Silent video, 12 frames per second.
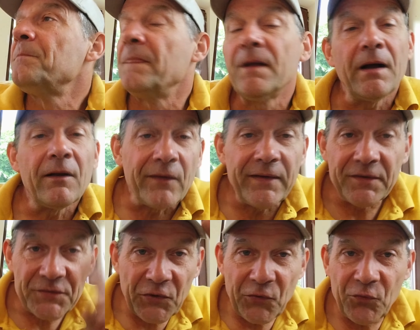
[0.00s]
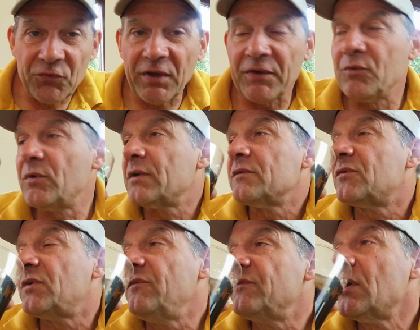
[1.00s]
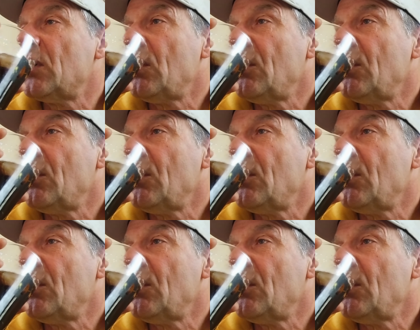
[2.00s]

Ne? Also hier, schönen Gruß an Julian und Steve.